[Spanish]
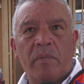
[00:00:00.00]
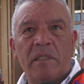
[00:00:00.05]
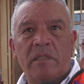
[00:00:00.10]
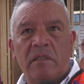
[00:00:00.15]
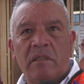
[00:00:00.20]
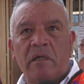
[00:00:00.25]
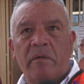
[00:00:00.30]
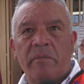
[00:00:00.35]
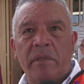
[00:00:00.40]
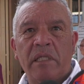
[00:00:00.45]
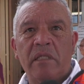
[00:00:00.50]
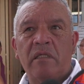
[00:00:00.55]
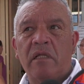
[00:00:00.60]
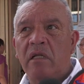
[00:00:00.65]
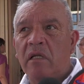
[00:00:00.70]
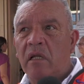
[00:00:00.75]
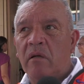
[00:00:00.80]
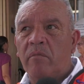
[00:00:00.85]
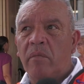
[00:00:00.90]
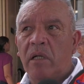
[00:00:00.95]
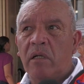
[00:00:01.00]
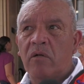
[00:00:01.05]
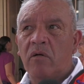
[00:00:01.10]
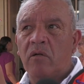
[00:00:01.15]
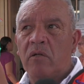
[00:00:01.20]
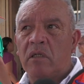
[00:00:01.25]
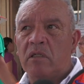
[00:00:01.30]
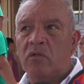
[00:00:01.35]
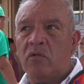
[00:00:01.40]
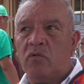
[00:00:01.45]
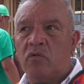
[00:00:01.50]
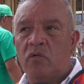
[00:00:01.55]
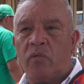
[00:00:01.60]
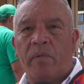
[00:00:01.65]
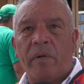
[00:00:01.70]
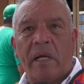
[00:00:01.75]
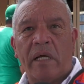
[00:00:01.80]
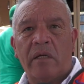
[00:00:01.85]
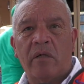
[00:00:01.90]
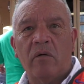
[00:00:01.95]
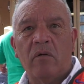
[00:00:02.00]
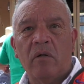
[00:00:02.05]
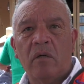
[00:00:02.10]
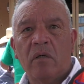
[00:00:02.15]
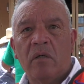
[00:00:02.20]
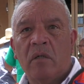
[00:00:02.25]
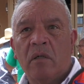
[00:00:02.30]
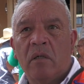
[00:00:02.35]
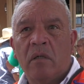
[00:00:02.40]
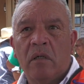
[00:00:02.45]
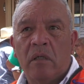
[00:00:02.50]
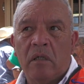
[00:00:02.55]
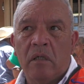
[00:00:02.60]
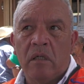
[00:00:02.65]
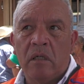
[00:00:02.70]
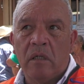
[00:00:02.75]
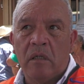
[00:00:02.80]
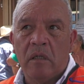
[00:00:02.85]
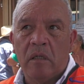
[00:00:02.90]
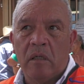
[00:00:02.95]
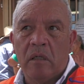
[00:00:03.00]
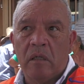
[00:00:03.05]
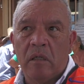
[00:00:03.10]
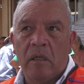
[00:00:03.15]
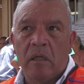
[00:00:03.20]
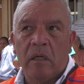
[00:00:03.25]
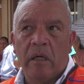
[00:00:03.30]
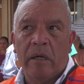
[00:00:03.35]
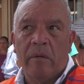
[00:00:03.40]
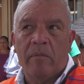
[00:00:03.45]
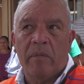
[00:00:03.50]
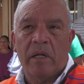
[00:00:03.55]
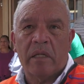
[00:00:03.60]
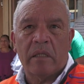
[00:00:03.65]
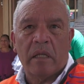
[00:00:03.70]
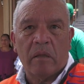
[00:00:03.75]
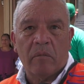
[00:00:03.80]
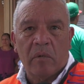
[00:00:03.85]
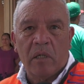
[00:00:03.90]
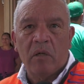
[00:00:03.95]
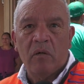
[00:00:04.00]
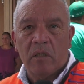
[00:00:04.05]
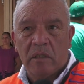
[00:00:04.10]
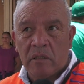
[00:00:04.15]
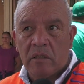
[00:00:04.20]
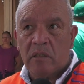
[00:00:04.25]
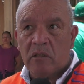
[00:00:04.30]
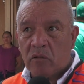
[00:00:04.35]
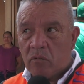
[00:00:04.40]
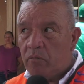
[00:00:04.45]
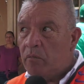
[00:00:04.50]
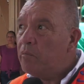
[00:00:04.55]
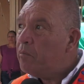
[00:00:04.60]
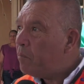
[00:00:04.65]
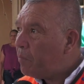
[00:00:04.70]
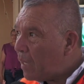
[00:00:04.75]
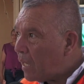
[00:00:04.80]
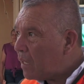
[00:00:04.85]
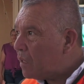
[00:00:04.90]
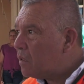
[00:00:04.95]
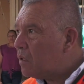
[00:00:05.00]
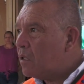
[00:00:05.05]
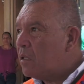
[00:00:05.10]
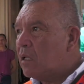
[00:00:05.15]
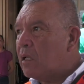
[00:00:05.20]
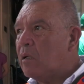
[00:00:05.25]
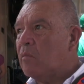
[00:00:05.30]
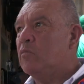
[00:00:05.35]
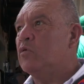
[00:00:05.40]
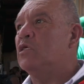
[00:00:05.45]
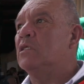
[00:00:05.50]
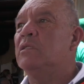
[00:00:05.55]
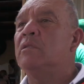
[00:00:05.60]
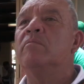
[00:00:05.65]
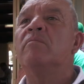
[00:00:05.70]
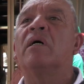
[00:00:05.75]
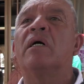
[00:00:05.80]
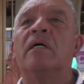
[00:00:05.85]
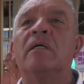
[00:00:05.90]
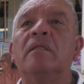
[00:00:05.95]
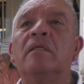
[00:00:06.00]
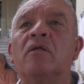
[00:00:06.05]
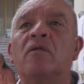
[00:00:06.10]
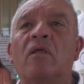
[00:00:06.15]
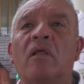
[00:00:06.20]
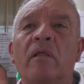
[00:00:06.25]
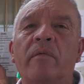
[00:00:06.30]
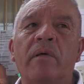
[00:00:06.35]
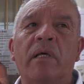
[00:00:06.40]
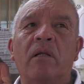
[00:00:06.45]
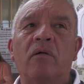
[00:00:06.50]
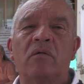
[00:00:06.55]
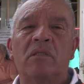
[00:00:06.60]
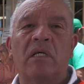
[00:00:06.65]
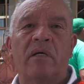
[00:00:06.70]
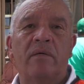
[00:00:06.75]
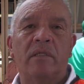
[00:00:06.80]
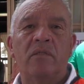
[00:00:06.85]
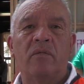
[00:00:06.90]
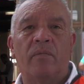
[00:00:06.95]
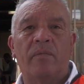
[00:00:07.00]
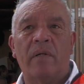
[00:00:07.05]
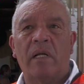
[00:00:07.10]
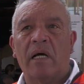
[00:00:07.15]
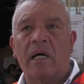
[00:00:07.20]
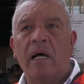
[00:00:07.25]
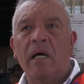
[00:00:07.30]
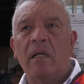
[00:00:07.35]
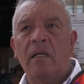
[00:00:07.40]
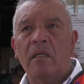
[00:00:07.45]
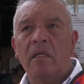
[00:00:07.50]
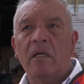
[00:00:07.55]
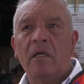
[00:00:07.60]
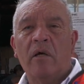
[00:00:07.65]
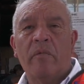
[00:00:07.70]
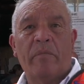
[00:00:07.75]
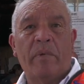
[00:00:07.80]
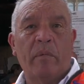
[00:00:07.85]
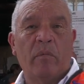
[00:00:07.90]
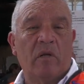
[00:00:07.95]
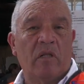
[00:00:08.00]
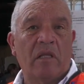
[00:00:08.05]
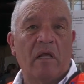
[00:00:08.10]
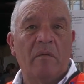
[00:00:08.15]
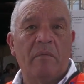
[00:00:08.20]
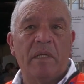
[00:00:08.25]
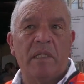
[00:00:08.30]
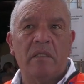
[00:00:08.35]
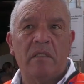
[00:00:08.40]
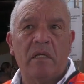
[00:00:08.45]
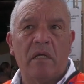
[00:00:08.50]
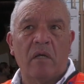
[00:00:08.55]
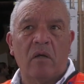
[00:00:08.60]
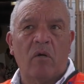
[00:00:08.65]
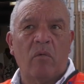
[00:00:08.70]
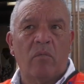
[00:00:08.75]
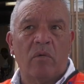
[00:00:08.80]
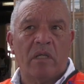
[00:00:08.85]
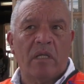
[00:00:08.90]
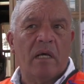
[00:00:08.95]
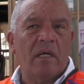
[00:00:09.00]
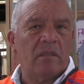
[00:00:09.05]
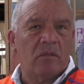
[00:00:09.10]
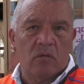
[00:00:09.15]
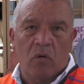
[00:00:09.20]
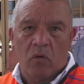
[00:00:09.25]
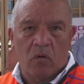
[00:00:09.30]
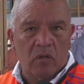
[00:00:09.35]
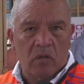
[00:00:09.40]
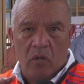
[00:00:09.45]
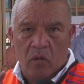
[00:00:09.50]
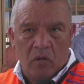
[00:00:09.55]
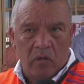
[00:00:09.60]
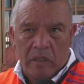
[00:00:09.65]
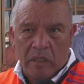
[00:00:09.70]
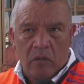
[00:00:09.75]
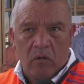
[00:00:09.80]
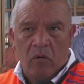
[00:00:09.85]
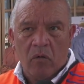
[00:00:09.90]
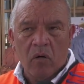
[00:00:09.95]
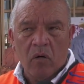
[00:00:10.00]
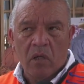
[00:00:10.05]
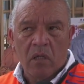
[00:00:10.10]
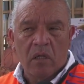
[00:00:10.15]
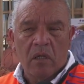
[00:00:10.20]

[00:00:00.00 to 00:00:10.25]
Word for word: precisamente en el marco de su sufragio y, en verdad, bueno, es son parte de que muchísima gente todavía no sabe sufragar, primordialmente en comunidades, no, digo